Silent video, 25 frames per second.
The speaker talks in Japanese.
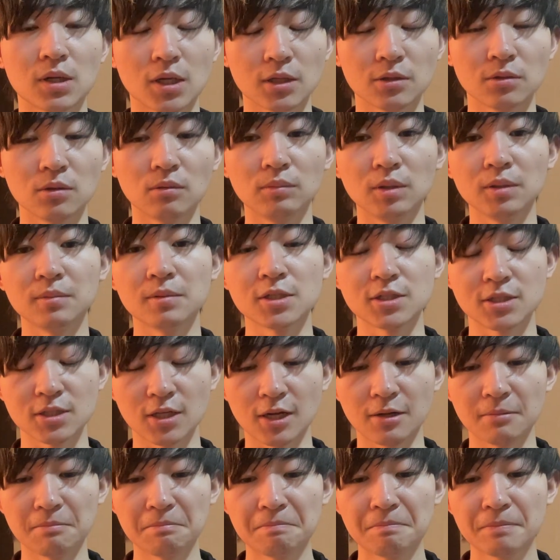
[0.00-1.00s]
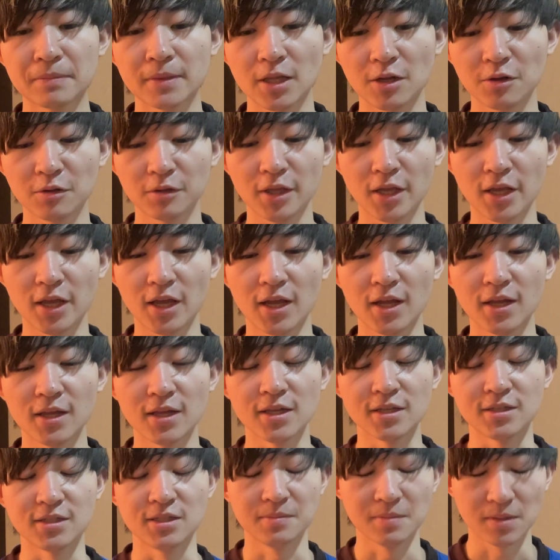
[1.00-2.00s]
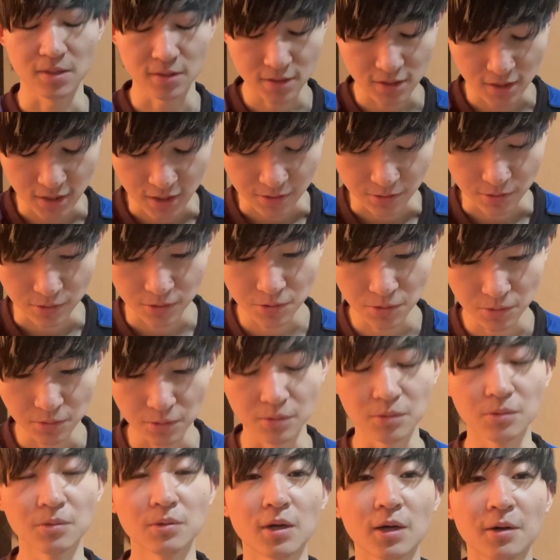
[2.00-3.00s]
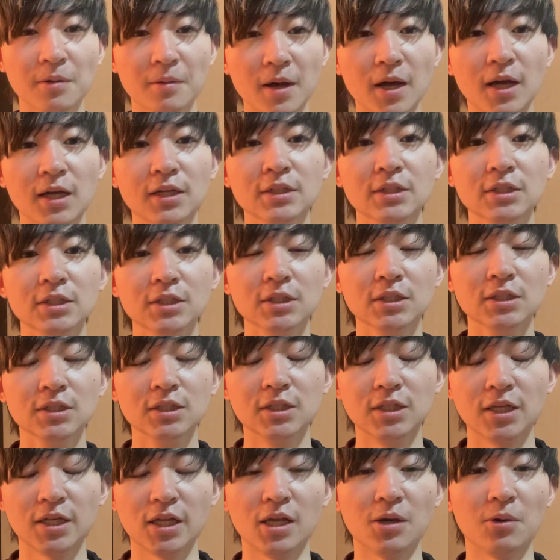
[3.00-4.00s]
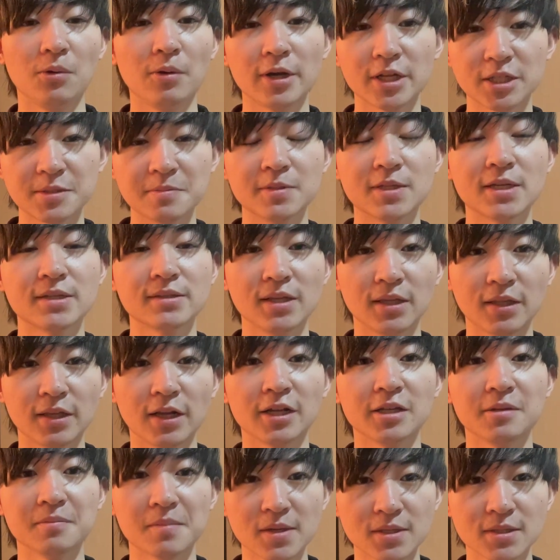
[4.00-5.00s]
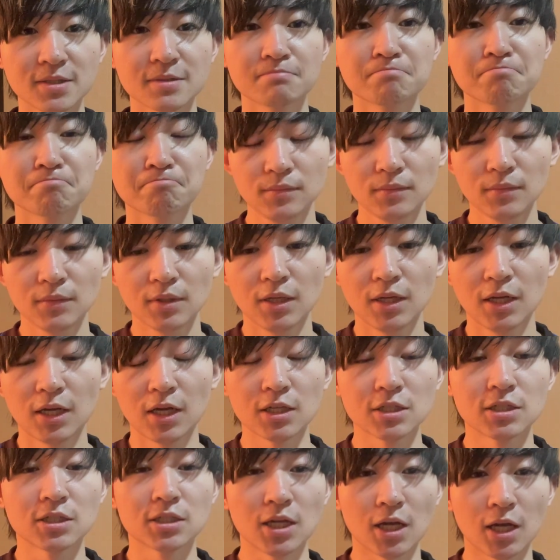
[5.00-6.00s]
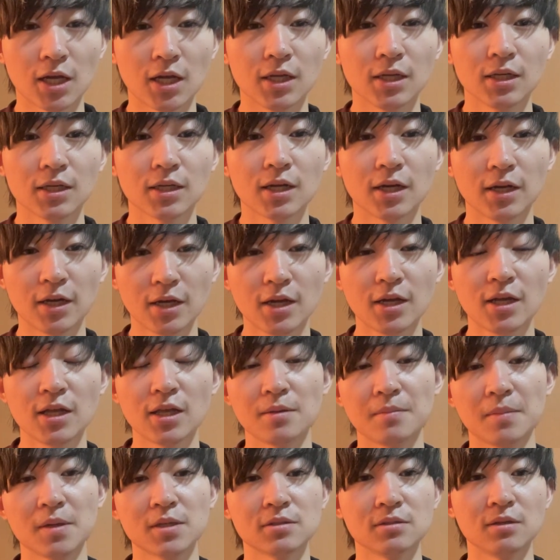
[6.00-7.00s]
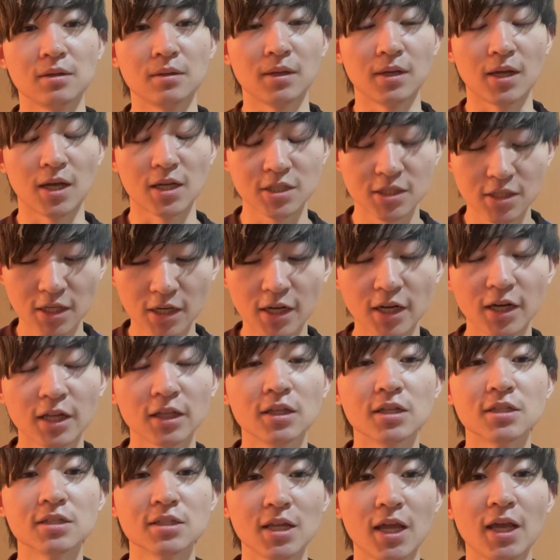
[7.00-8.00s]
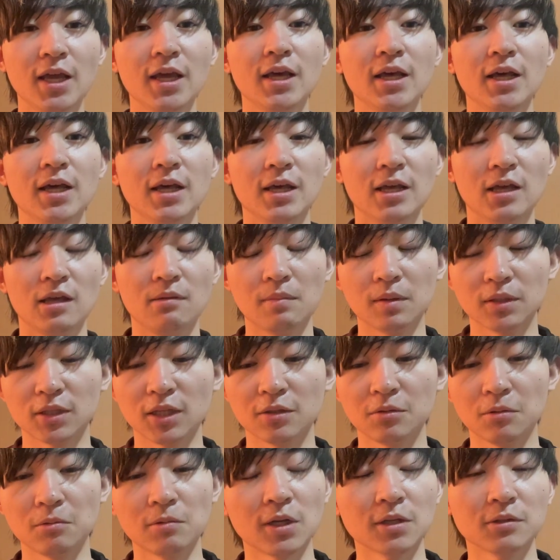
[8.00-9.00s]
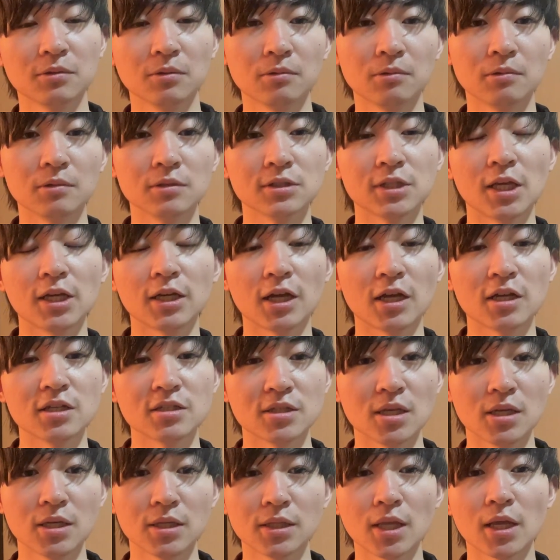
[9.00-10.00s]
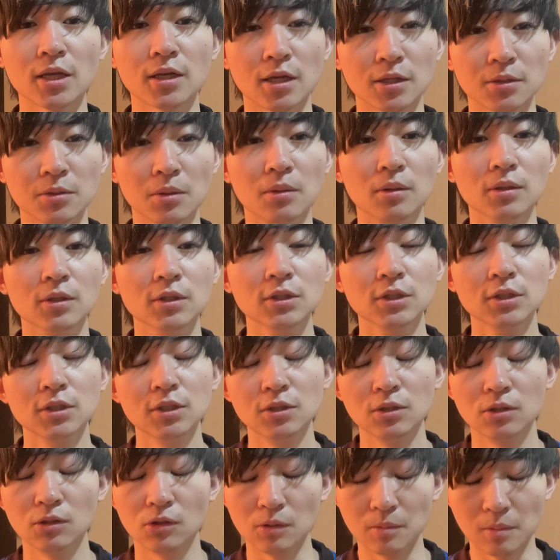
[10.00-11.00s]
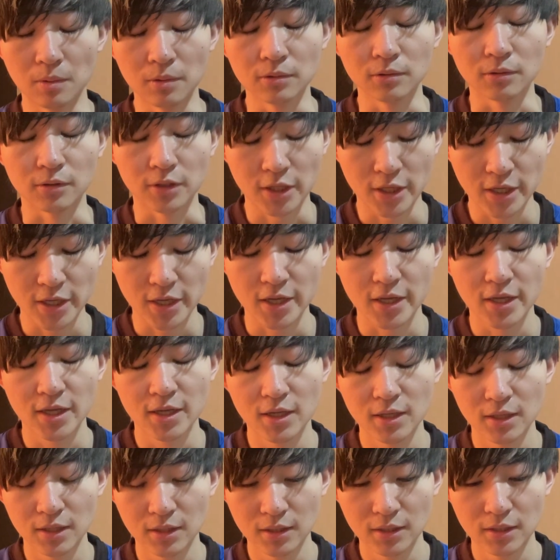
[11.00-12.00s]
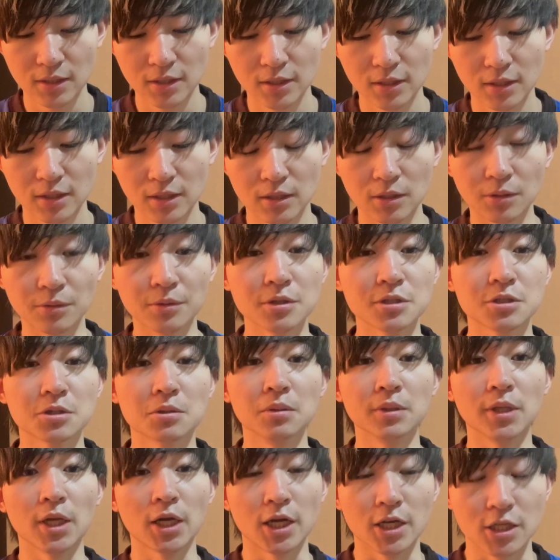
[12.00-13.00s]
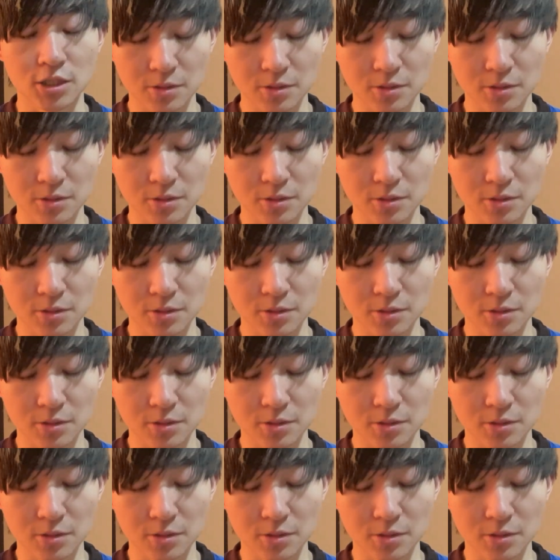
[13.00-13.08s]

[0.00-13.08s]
なと思いました。なので、えー、すいません。あの、今日の動画は、えー、お休みさせていただきます。明日から、えー、まずは明日からですね、また動画投稿を再開していきたいなと思うので、よろしくお願い